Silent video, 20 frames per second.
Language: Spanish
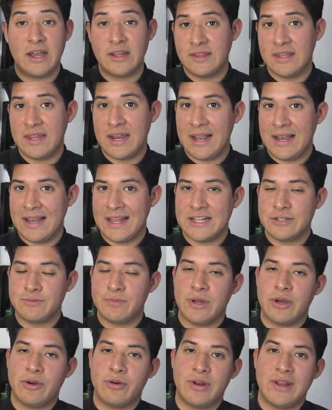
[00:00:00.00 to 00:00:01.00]
general es
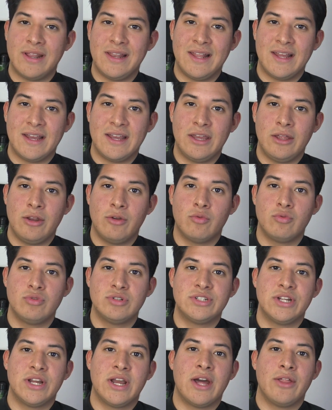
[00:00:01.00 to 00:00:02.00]
mejor elegir
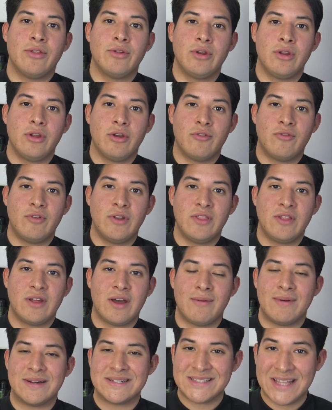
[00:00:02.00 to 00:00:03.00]
un secador que
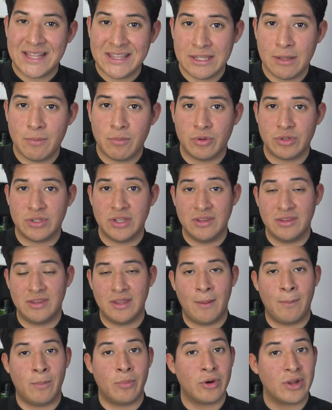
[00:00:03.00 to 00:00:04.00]
ofrezca bastante
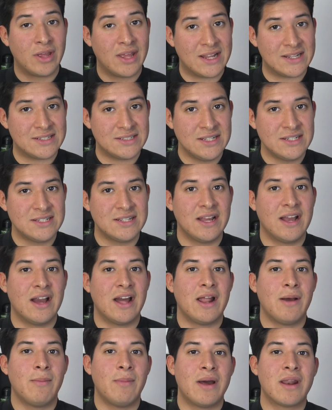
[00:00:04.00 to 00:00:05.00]
potencia porque así
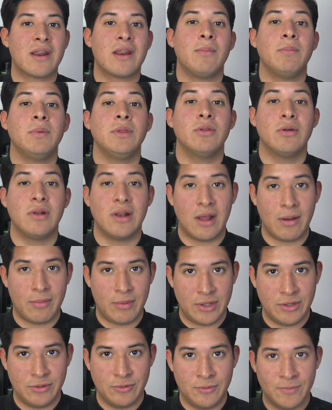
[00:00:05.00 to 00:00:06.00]
secará más rápido el
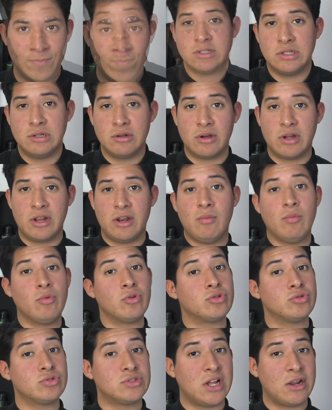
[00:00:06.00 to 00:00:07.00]
cabello. Si lo
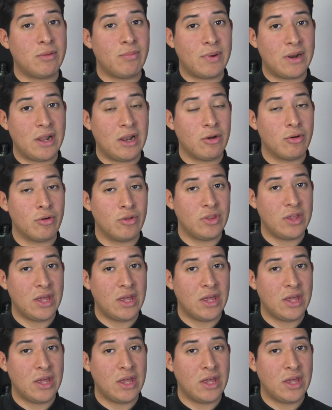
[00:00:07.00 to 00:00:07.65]
queremos usar para algo